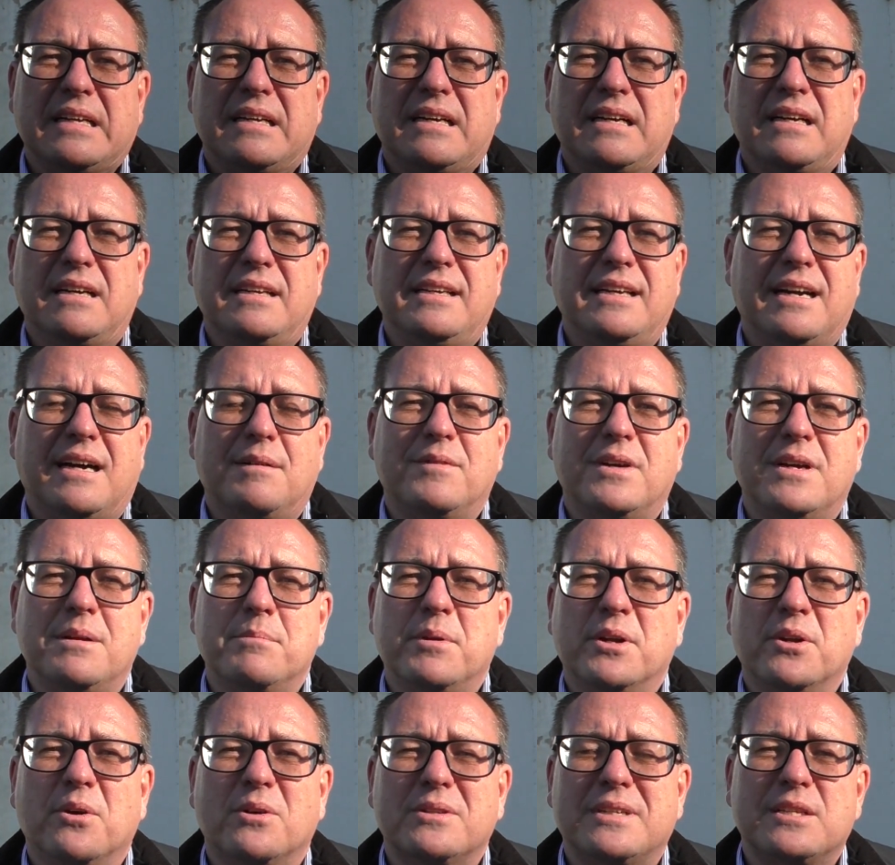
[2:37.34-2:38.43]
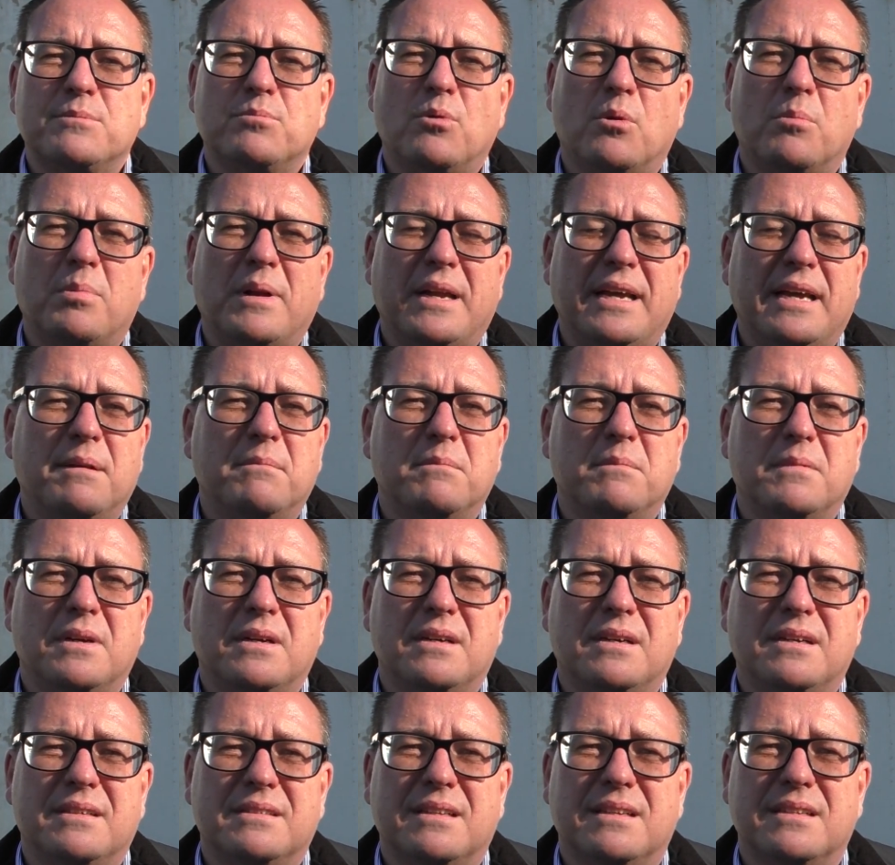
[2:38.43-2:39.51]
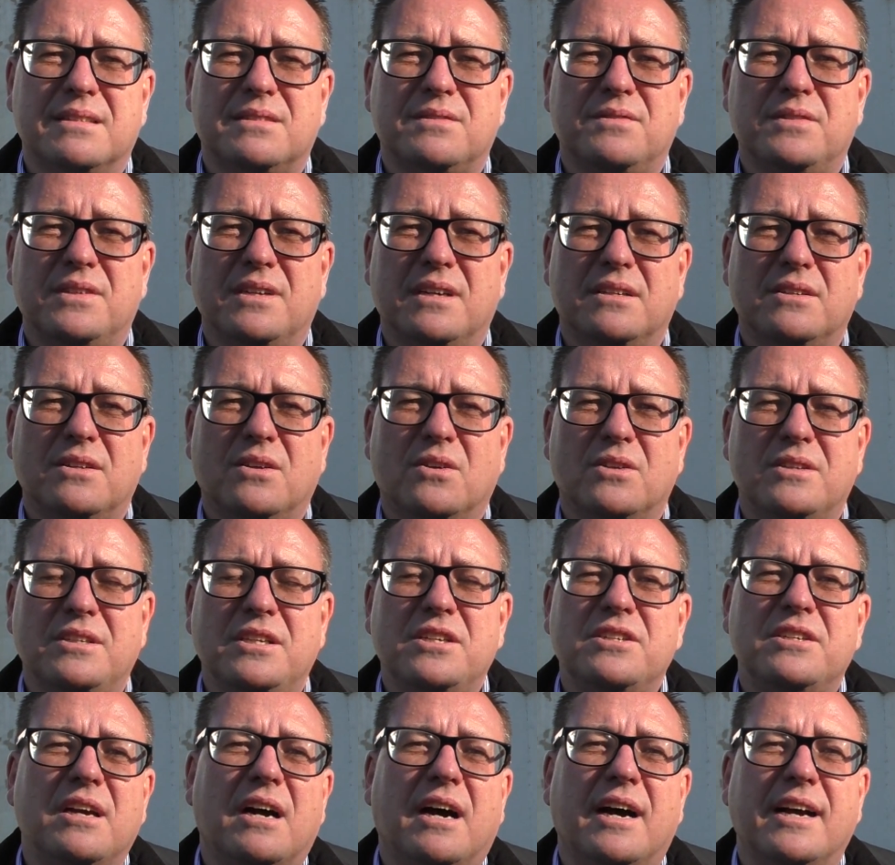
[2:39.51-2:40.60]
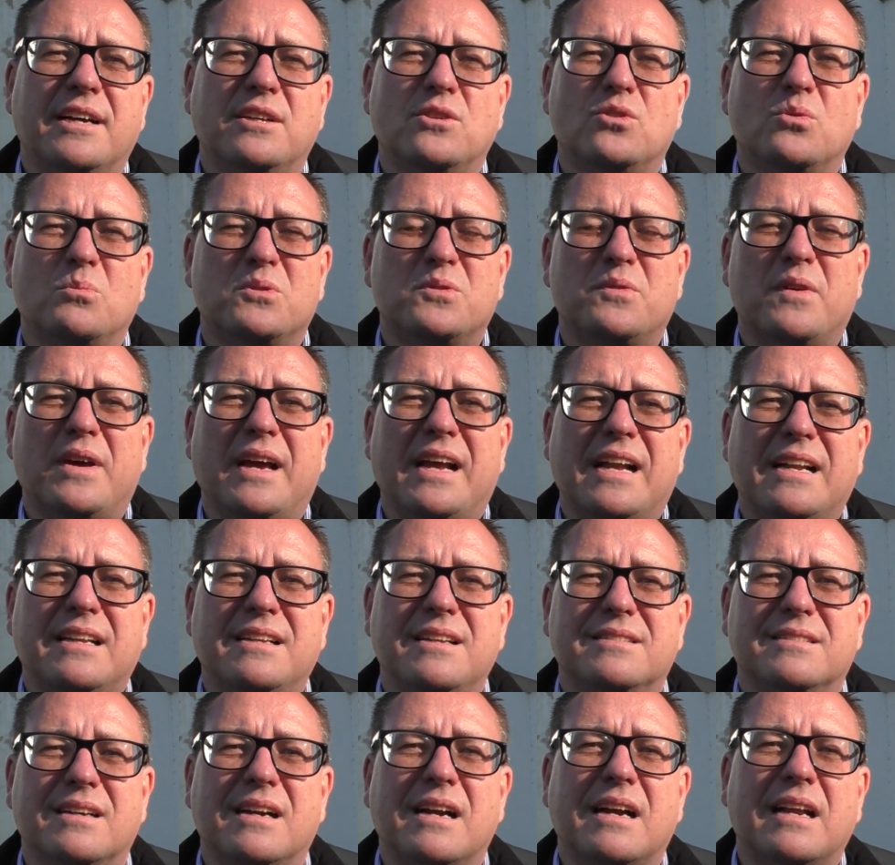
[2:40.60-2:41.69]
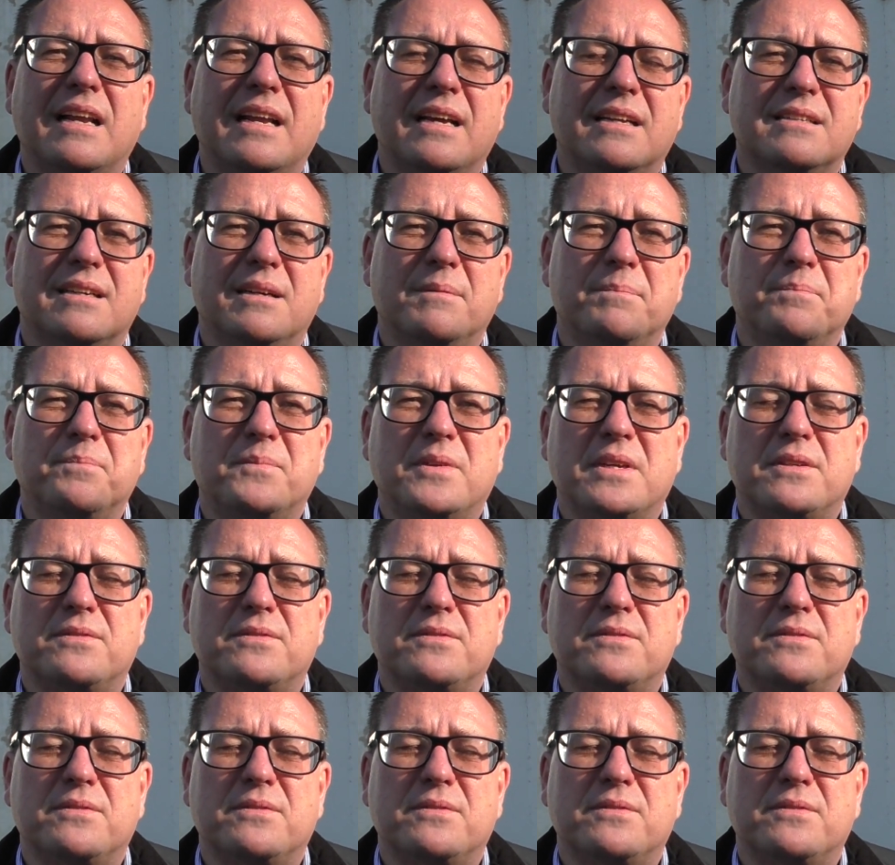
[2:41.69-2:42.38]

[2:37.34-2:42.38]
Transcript: Äh, hier haben wir immer noch das Problem, äh, dass wir noch nicht die Eigentumsverhältnisse geklärt haben.